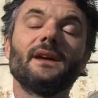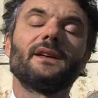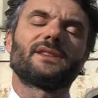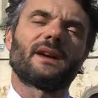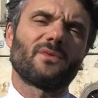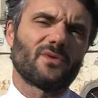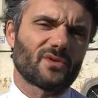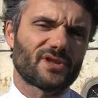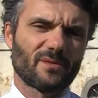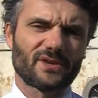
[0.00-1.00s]
siamo,
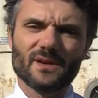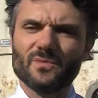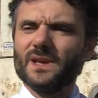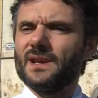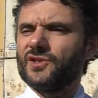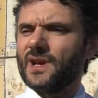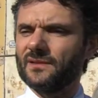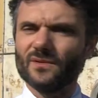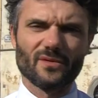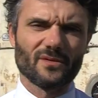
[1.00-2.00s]
siamo tranquilli,
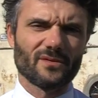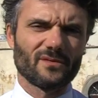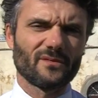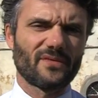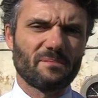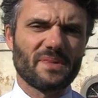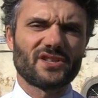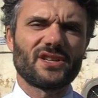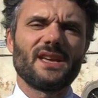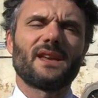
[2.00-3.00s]
certo non, non, fa
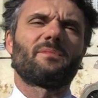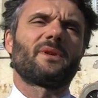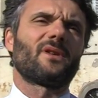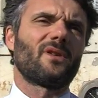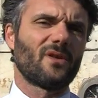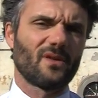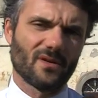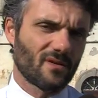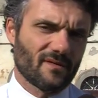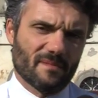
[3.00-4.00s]
piacere
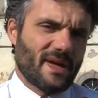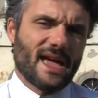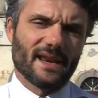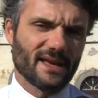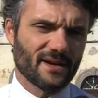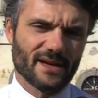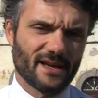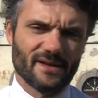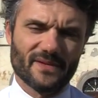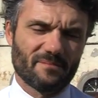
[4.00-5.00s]
però va bene,
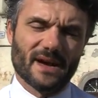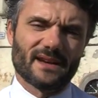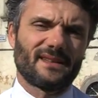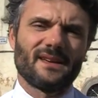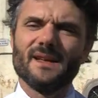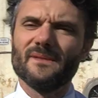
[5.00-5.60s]
eh, fa, parte,